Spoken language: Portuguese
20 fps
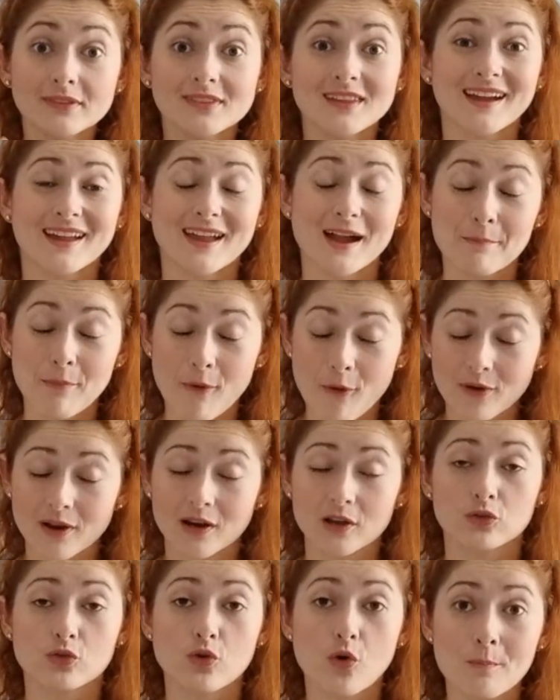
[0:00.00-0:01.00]
Daqui a pouco
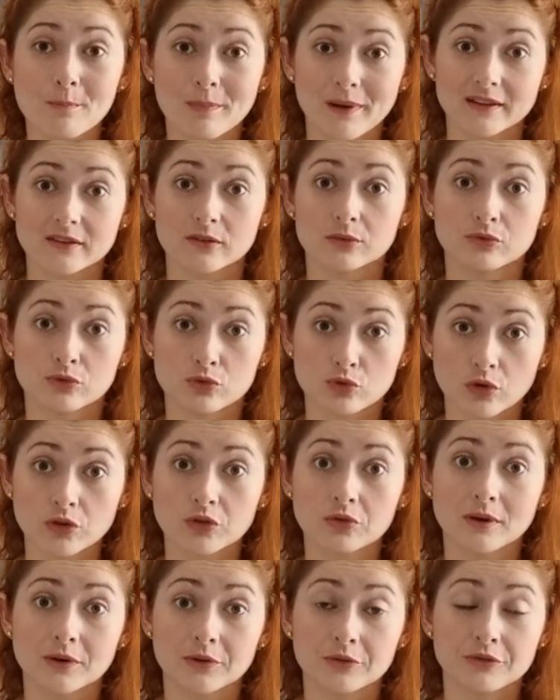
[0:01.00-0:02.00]
elas completam
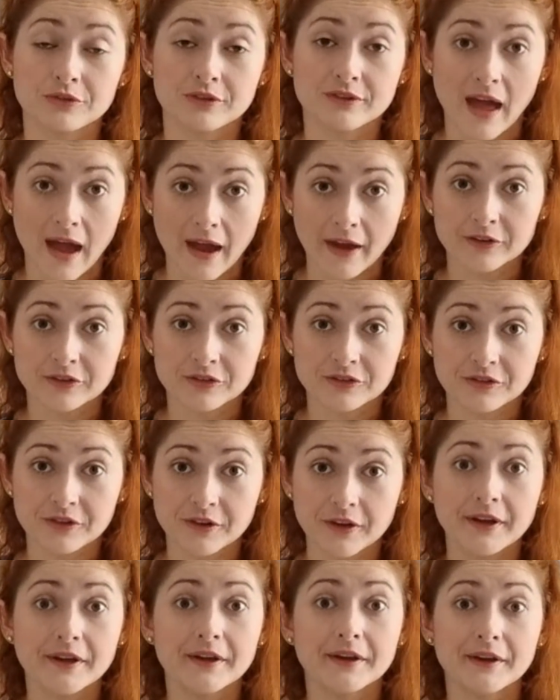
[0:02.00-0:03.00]
18 anos de idade
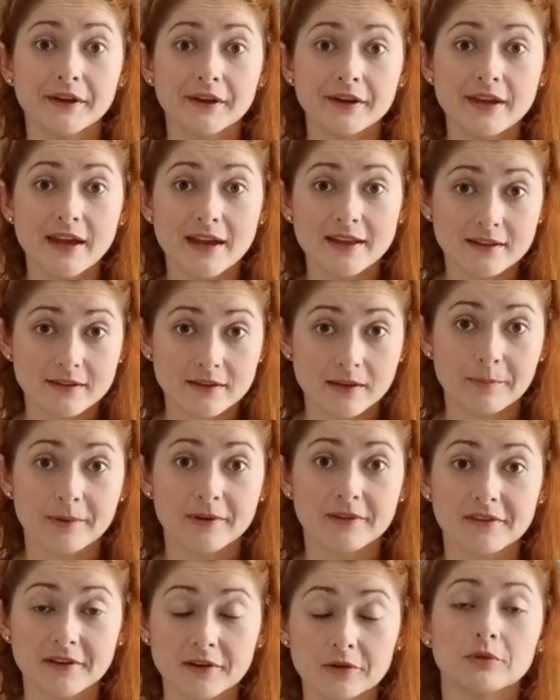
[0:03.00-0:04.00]
e ainda tá
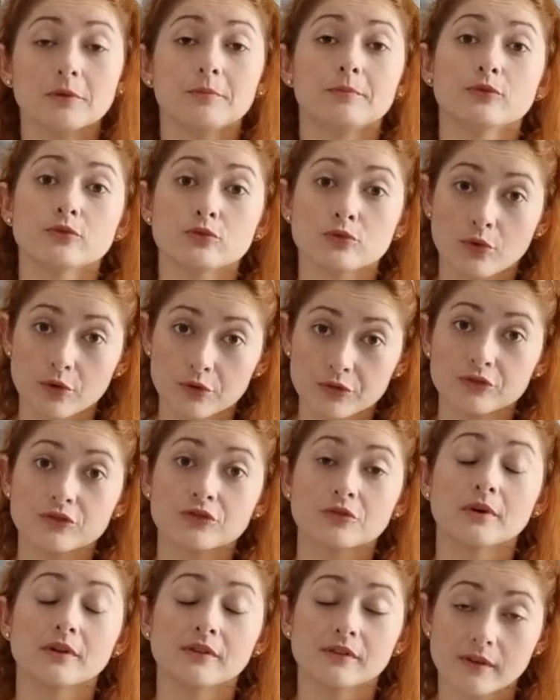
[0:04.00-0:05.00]
passando episódio
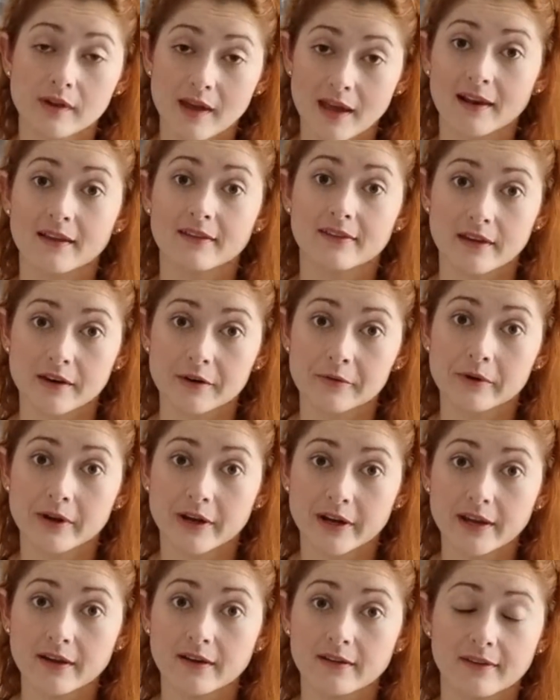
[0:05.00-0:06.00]
de quando elas eram
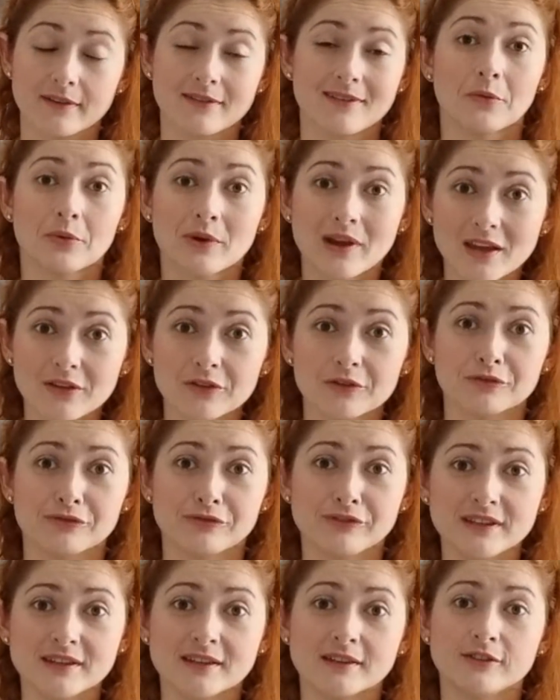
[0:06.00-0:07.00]
crianças. Alguém
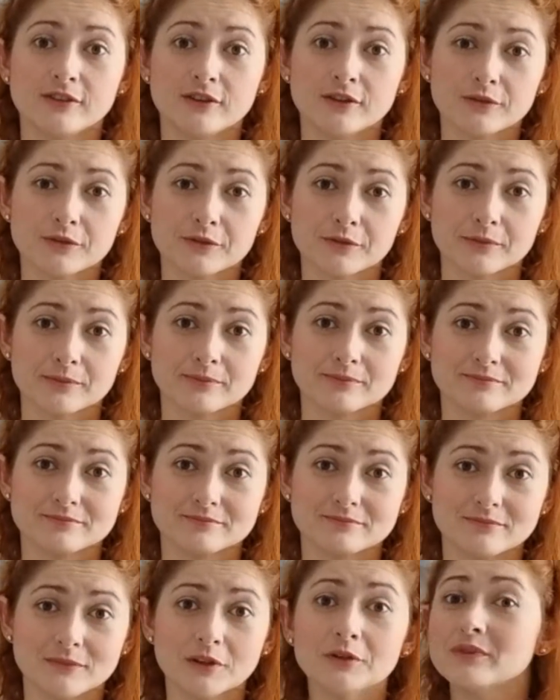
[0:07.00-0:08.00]
duvida disso?
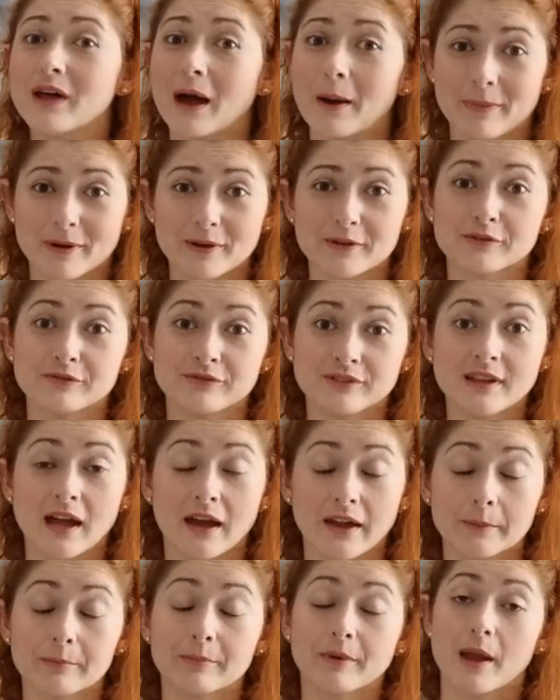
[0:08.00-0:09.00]
Não dá para
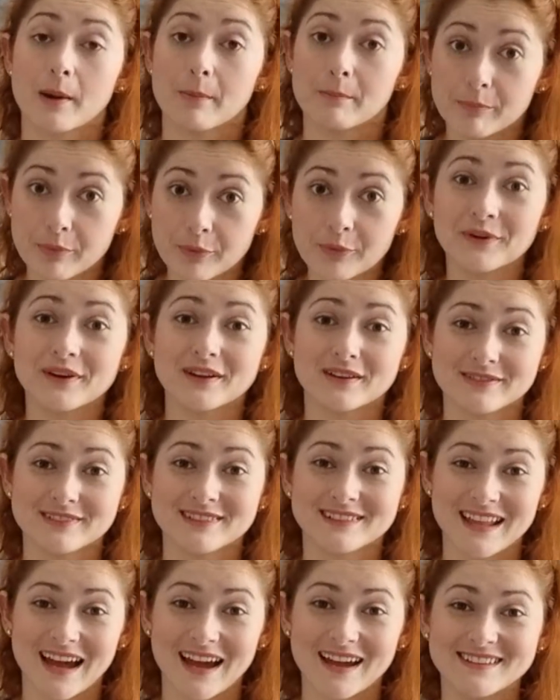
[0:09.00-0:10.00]
duvidar, né? Porque é a pura
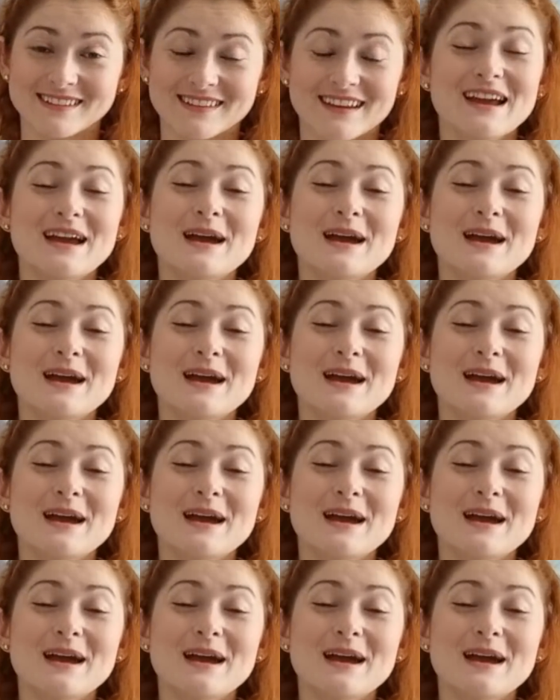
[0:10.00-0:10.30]
verdade.